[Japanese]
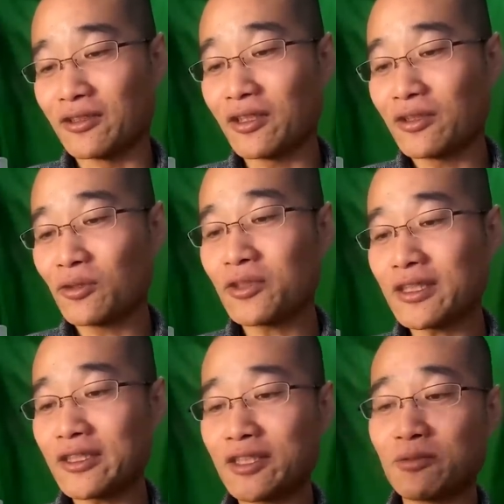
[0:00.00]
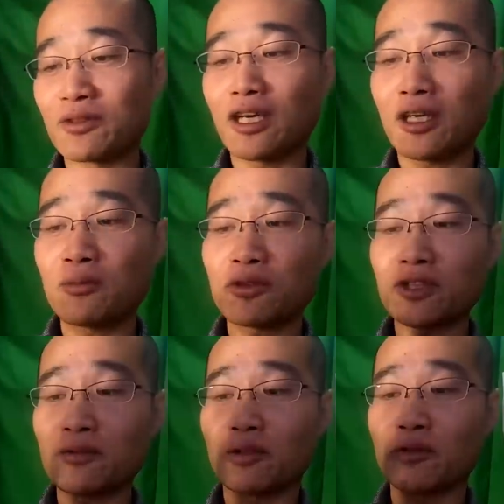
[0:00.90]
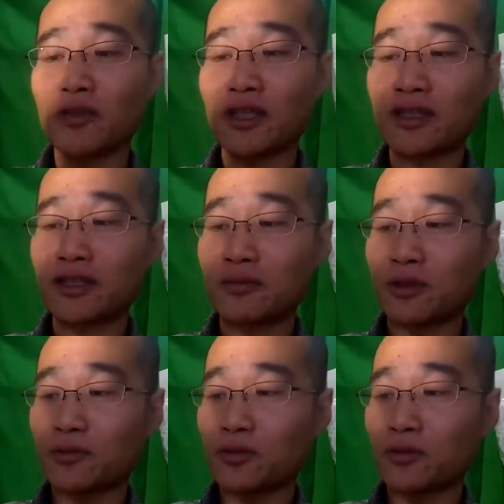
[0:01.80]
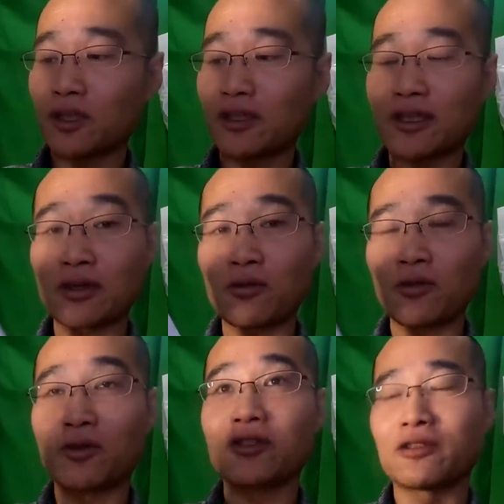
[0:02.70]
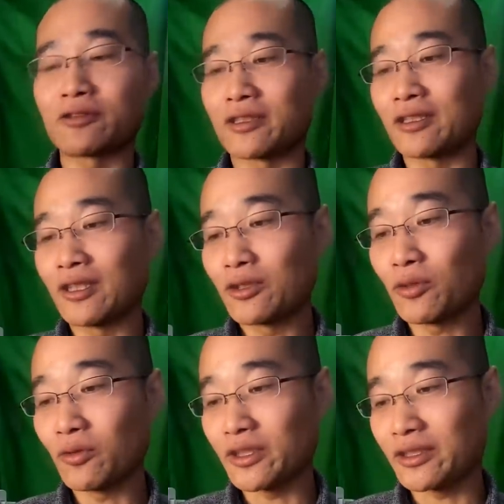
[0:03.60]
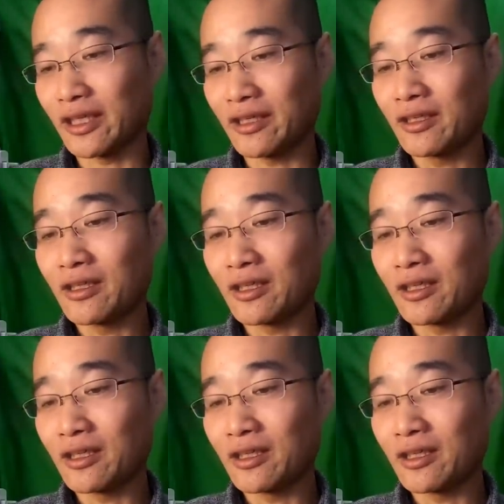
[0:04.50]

で、野崎支部、原本支部と野崎支部で不当な利権行為をしてるようにね、